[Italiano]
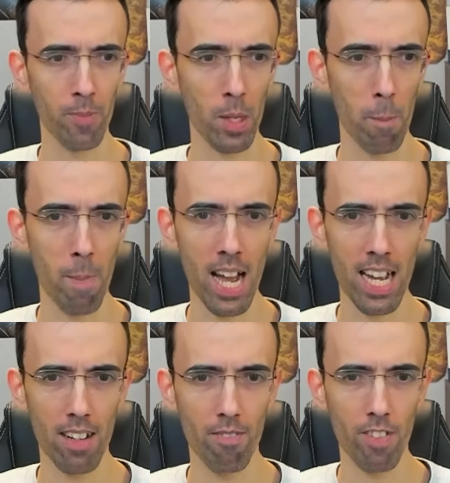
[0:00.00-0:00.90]

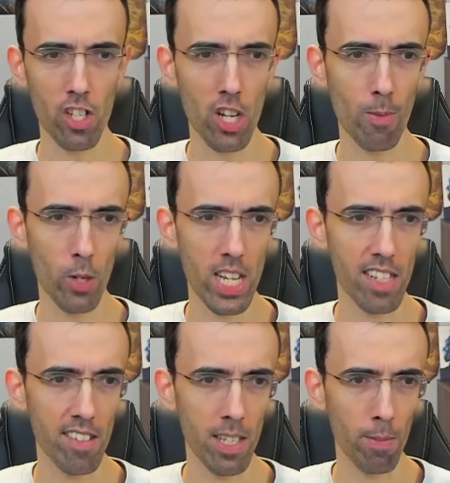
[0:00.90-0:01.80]
Ma facciamo
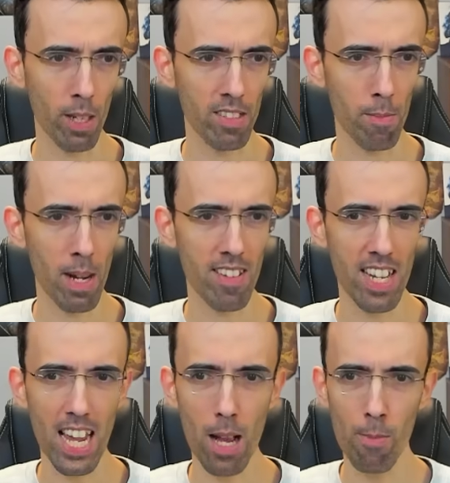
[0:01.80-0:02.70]
easy, poi semmai
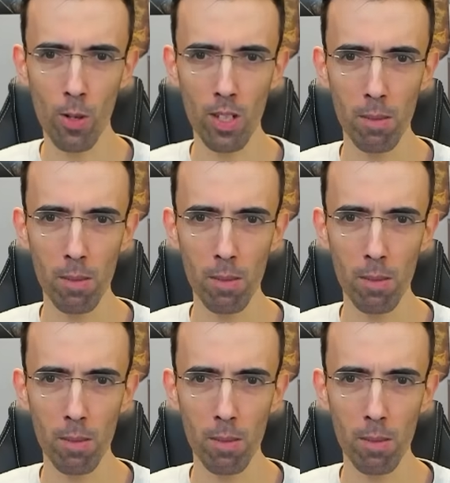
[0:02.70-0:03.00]
saliamo?